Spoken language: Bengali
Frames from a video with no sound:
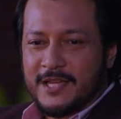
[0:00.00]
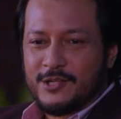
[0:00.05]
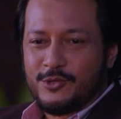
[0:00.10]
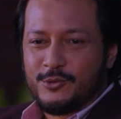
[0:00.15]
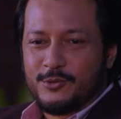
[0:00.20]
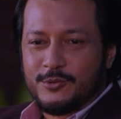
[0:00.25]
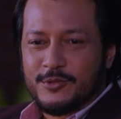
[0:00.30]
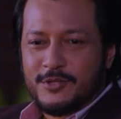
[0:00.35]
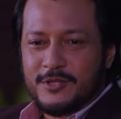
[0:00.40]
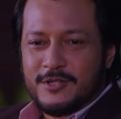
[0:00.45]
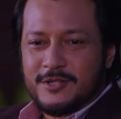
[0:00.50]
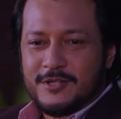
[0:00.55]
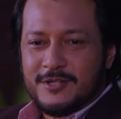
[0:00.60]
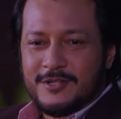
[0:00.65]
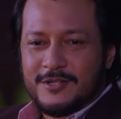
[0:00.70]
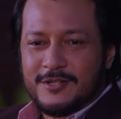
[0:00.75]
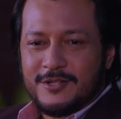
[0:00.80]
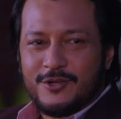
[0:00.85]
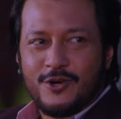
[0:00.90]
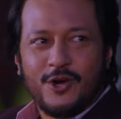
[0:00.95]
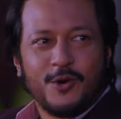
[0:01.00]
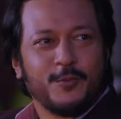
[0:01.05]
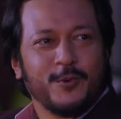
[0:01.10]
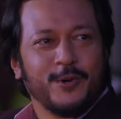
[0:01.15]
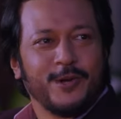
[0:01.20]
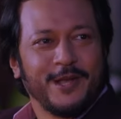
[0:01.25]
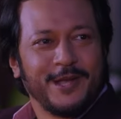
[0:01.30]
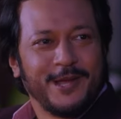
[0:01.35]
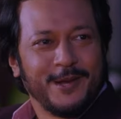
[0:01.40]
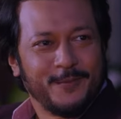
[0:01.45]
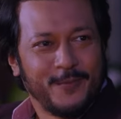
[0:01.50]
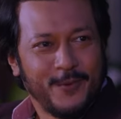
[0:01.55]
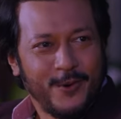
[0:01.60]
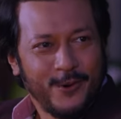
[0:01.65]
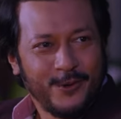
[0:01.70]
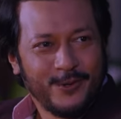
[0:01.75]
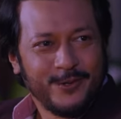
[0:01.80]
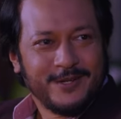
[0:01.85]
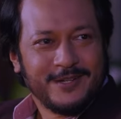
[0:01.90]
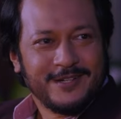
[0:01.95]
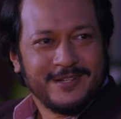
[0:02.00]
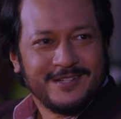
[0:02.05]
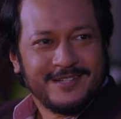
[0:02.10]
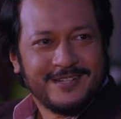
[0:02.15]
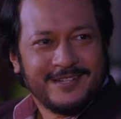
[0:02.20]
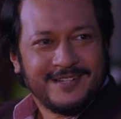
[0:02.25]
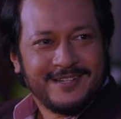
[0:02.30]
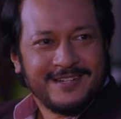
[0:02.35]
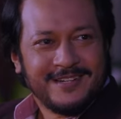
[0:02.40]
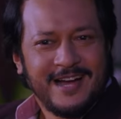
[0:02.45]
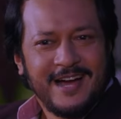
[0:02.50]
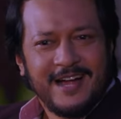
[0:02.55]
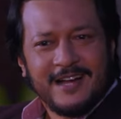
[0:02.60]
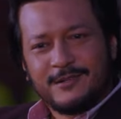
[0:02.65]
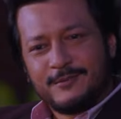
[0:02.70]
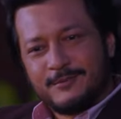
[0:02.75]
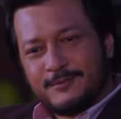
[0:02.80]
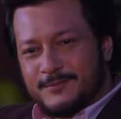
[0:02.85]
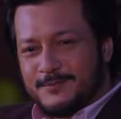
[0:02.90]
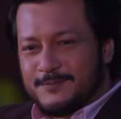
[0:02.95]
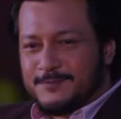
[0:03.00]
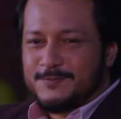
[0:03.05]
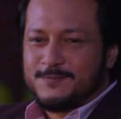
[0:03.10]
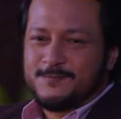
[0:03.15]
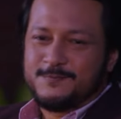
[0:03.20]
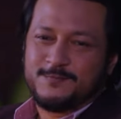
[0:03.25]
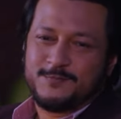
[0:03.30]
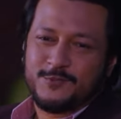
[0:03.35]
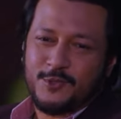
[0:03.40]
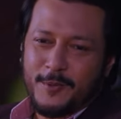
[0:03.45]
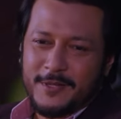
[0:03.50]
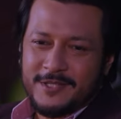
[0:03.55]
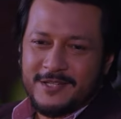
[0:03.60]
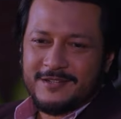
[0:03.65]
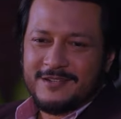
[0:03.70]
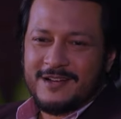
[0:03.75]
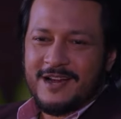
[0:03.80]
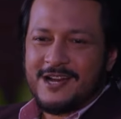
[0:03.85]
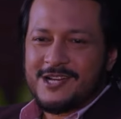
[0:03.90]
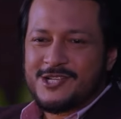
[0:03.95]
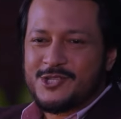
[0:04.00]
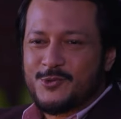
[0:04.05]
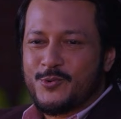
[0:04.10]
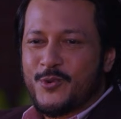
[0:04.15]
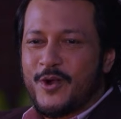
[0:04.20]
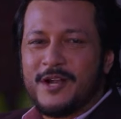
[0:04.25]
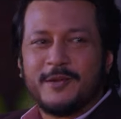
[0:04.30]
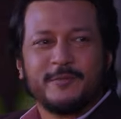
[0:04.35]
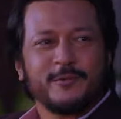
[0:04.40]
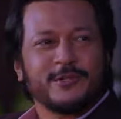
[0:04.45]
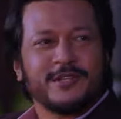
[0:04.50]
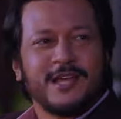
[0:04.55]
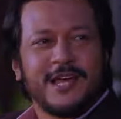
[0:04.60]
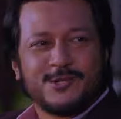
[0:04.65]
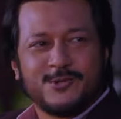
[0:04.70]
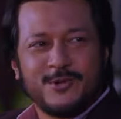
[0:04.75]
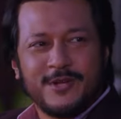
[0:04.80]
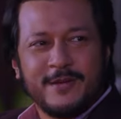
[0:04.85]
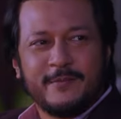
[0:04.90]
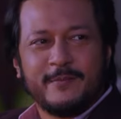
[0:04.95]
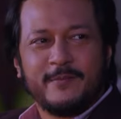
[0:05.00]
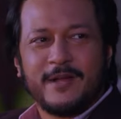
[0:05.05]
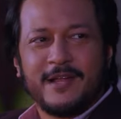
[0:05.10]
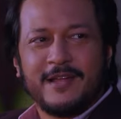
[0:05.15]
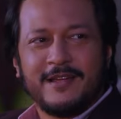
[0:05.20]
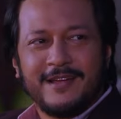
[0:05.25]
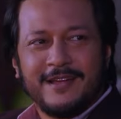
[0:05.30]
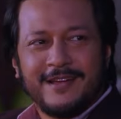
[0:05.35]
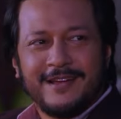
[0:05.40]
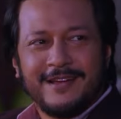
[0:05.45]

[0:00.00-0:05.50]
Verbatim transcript: কিন্তু কর্পোরেট লিগের পর আর তোমাদের গার্লস স্কোয়াডের মধ্যে আসলে মানে